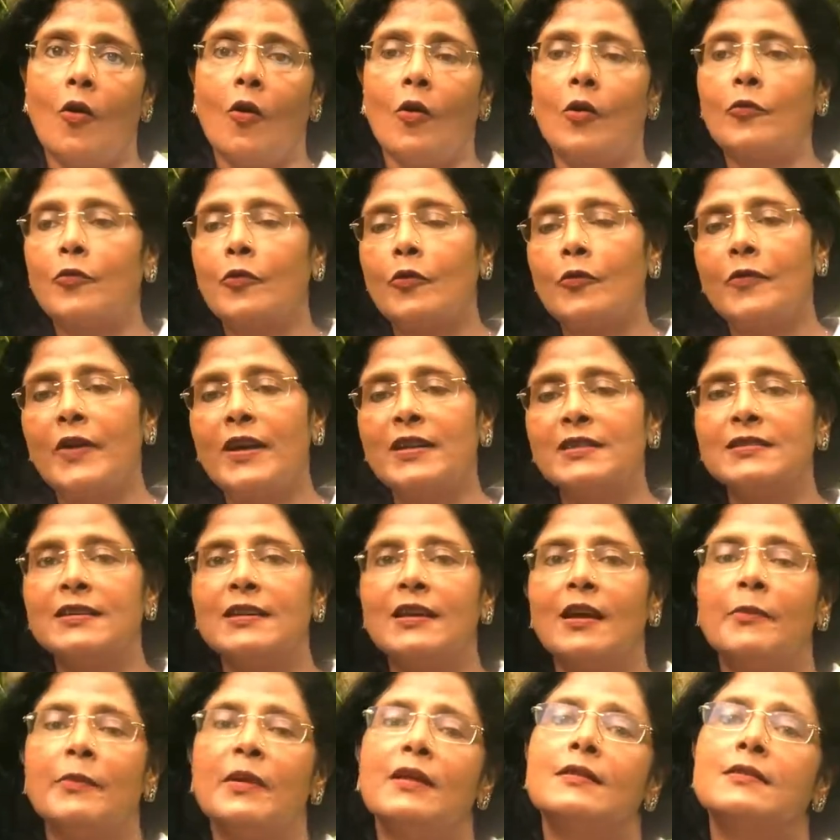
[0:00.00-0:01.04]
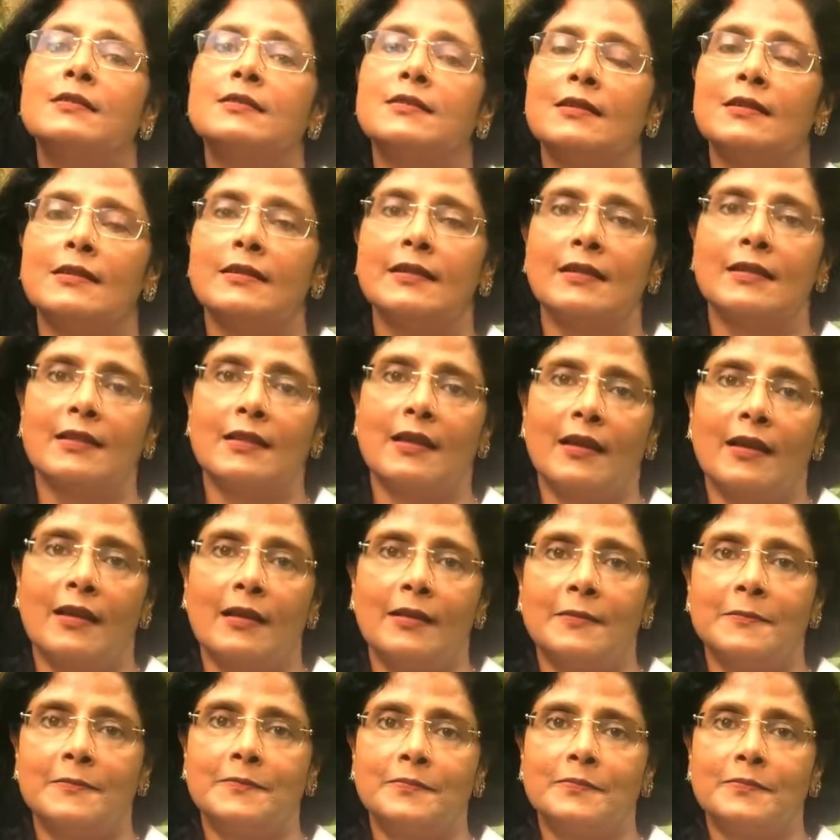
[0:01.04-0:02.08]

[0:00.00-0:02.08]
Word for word: और वो वैसे ही हमें रिजल्ट देता है